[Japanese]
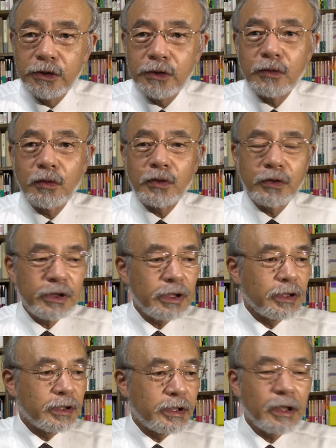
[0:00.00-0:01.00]
いうこと
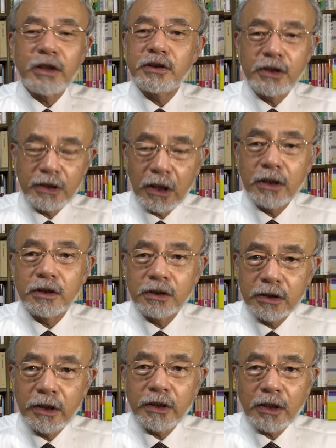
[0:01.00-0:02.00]
に気がついたんで
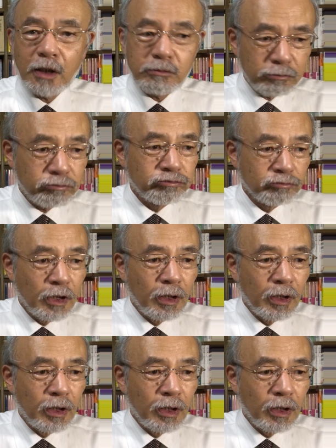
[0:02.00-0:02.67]
すね。多分